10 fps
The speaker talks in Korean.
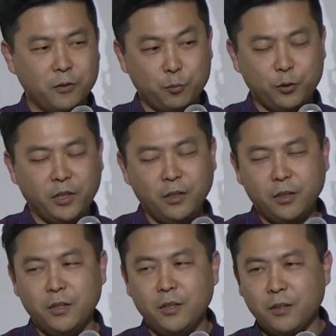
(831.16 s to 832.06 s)
분이
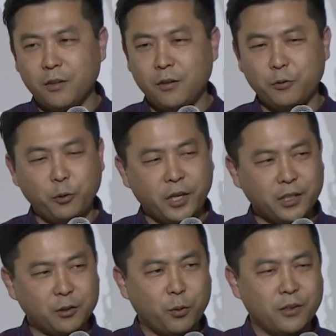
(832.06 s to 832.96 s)
어, 너 얘기
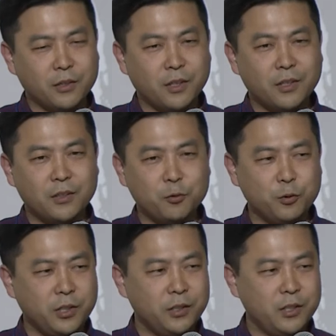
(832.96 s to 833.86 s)
잘 통한 것 같다.
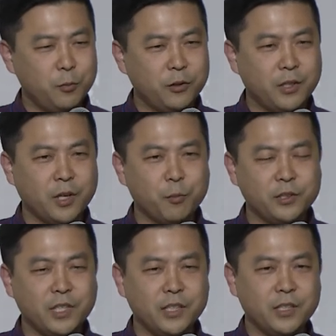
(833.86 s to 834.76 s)
우리 팀원들이랑 한번
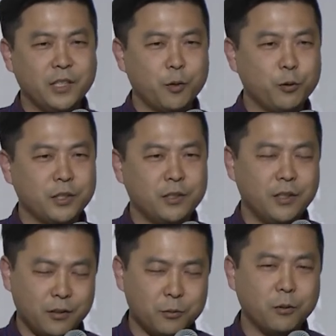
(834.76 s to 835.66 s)
이야기해 보지
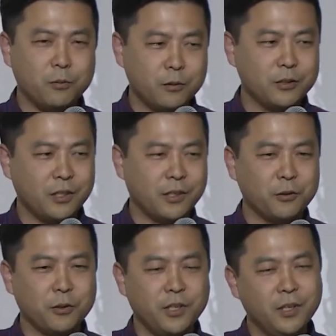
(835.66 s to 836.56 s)
않을래? 그래서 어, 그러자
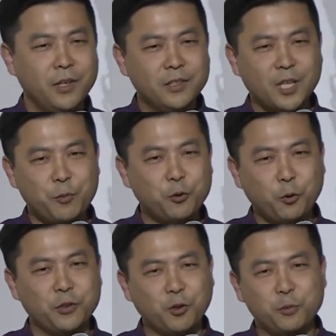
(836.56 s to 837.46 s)
그랬더니 3연속
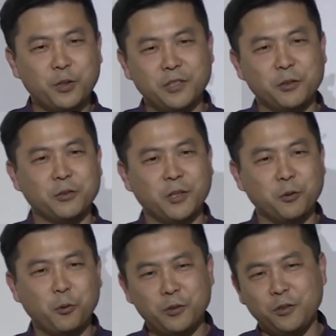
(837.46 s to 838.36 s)
인터뷰가 이루어졌대요.
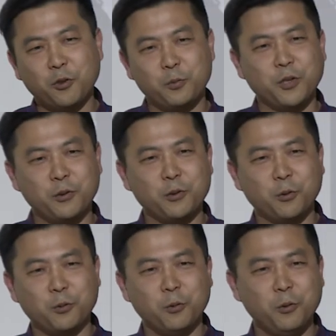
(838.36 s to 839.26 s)
코딩 인터뷰가
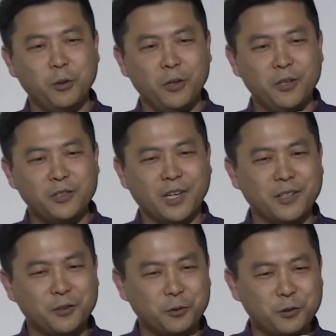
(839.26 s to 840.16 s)
이루어졌고 자
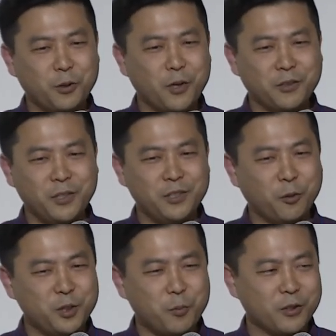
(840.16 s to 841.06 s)
끝나고 났더니
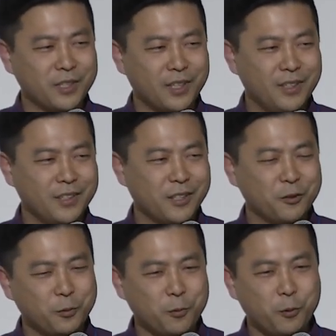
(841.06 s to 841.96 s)
점심 먹자. 네,
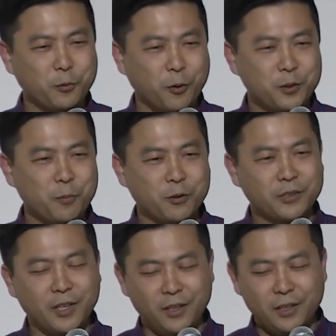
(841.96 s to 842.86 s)
점심 먹, 점심
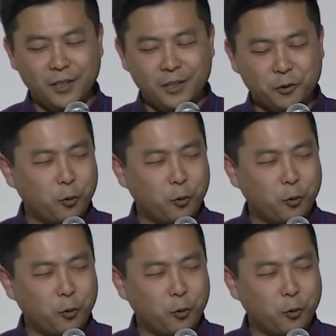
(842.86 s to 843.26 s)
먹는데 너